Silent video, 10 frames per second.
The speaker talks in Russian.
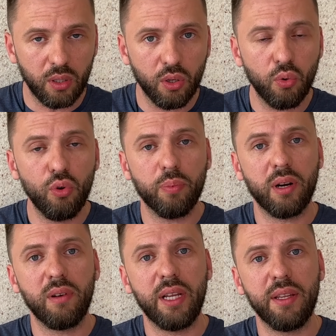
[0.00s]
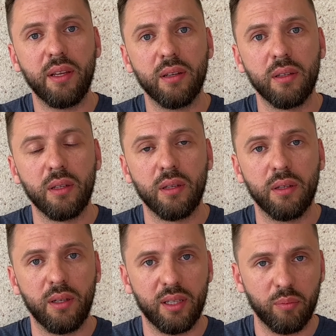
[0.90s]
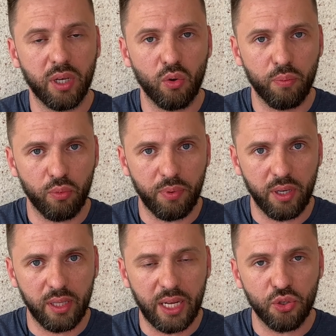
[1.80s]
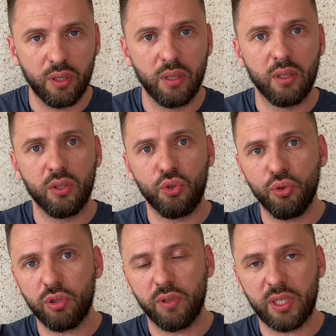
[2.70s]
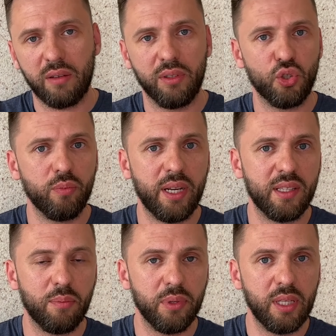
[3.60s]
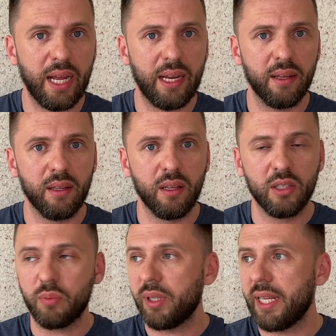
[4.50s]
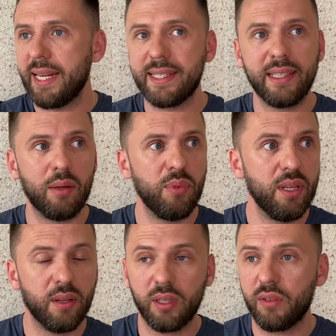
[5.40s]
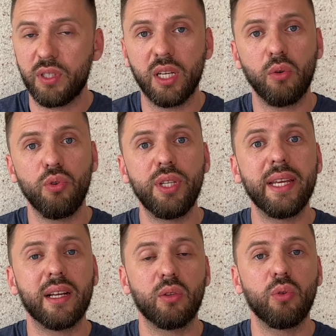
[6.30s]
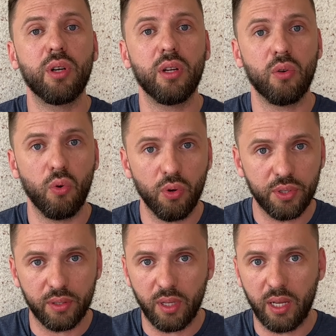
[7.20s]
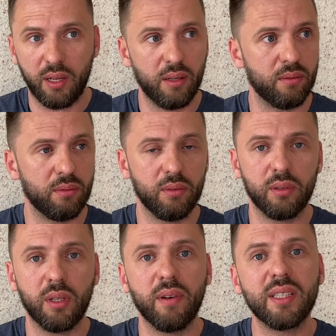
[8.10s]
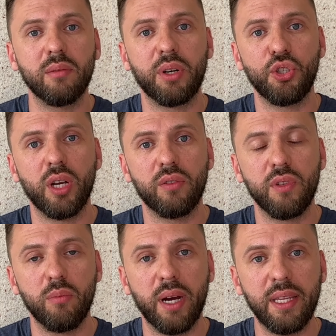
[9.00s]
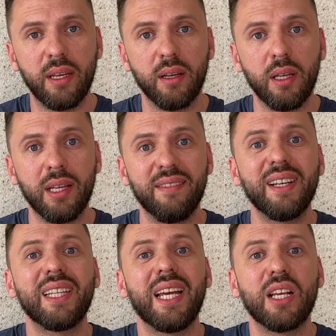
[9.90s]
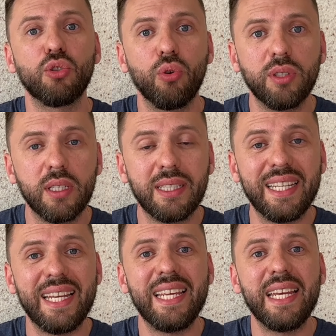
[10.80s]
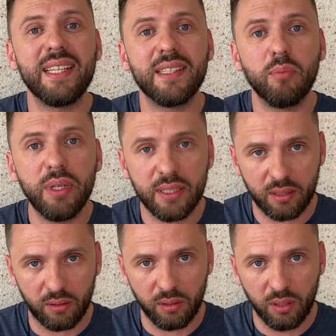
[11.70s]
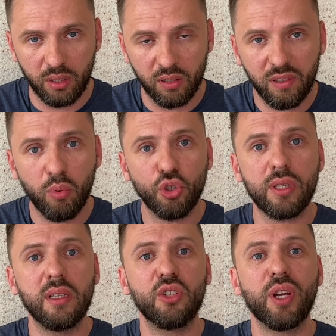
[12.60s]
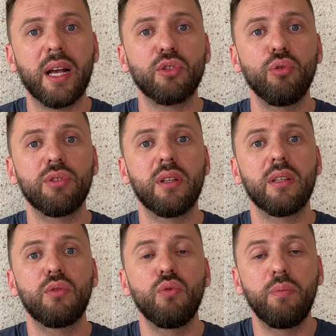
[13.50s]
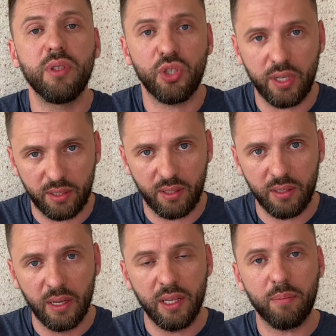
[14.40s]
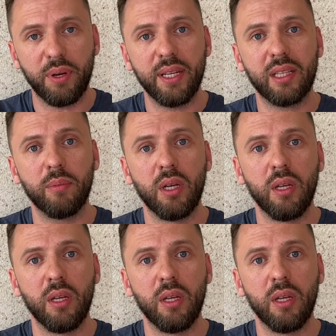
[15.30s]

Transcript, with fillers: руль управления или там коробку передач, чувствовать, как вы нажимаете педали, смотреть на мир, на всех людей, которые ходят, да, на вас обращают внимание, в этой осознанности и есть смысл. Вы можете даже осознанно зубы чистить, и при этом